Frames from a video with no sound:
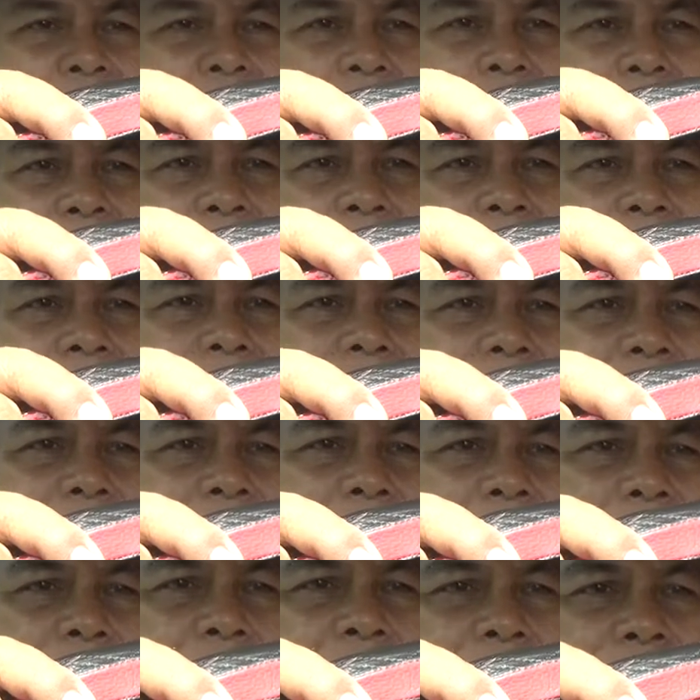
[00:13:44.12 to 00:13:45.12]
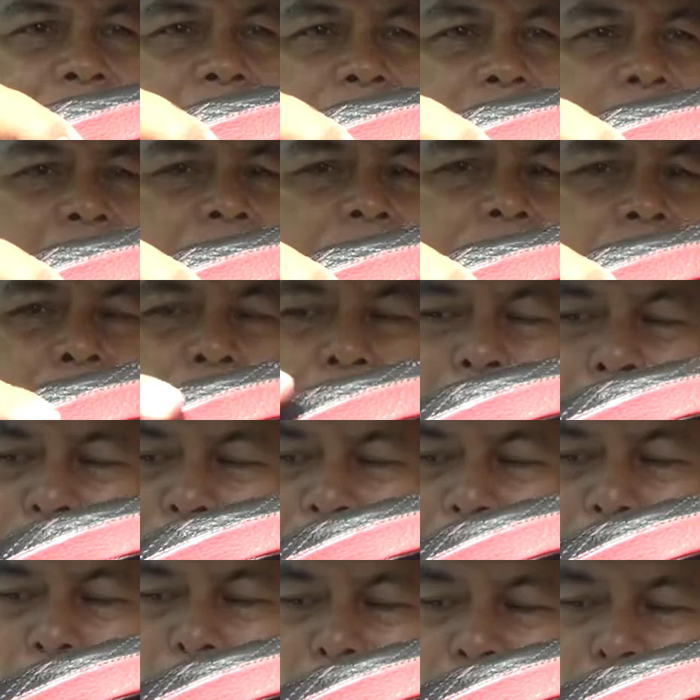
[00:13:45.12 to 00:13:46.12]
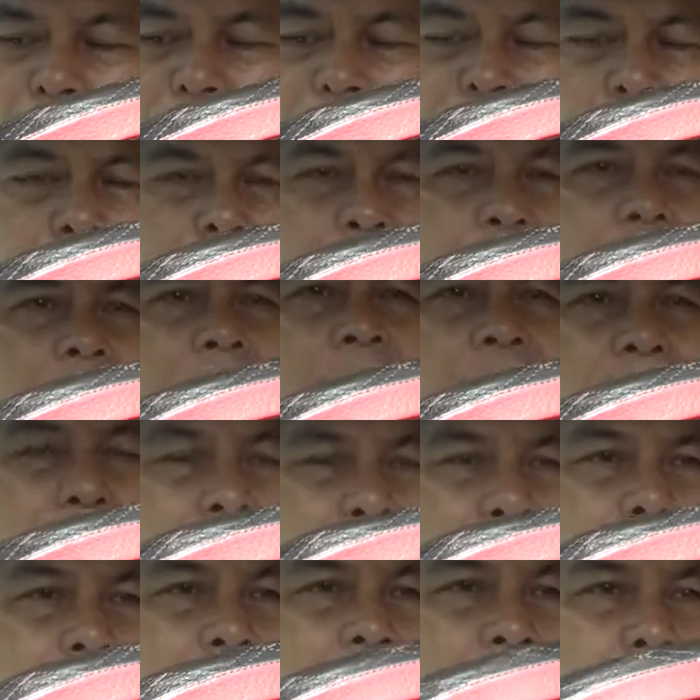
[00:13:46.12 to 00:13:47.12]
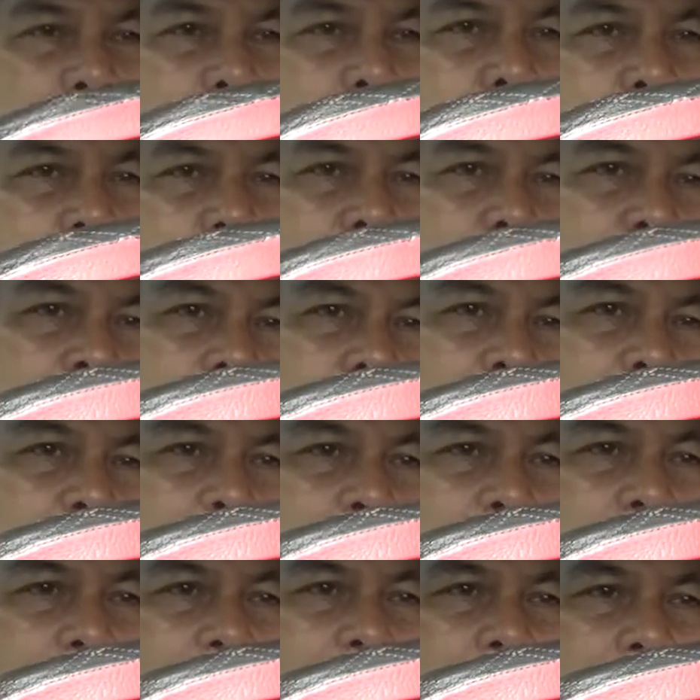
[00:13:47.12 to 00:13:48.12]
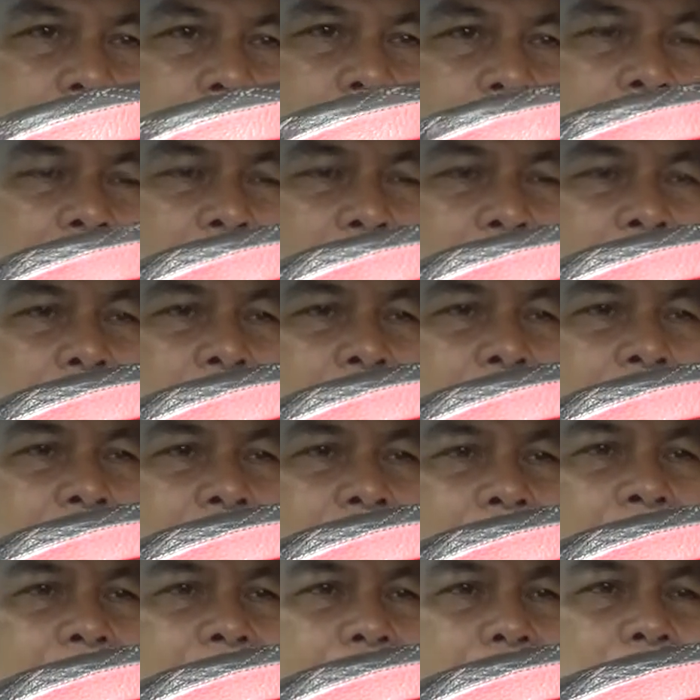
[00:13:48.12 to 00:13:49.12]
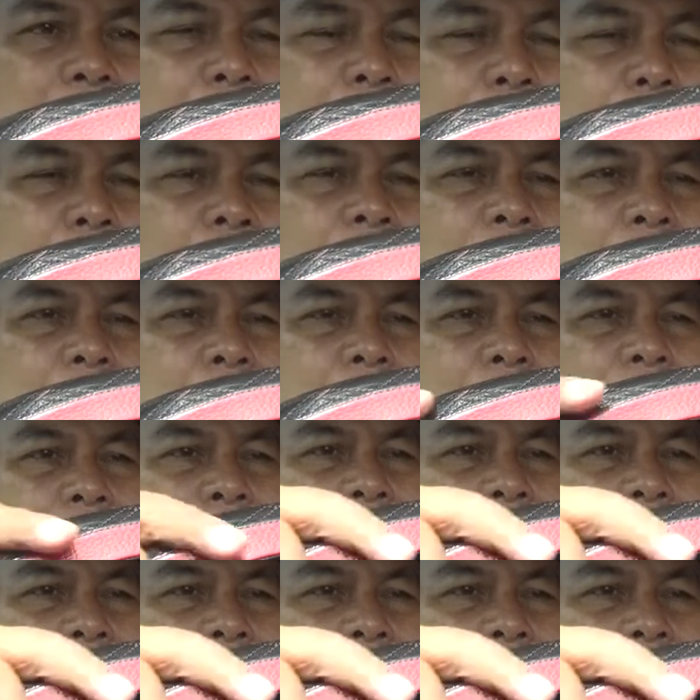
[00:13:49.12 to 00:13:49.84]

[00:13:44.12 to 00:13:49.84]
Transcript: nah jadi bapak ibu serta saudara-saudara sekalian Nabi Muhammad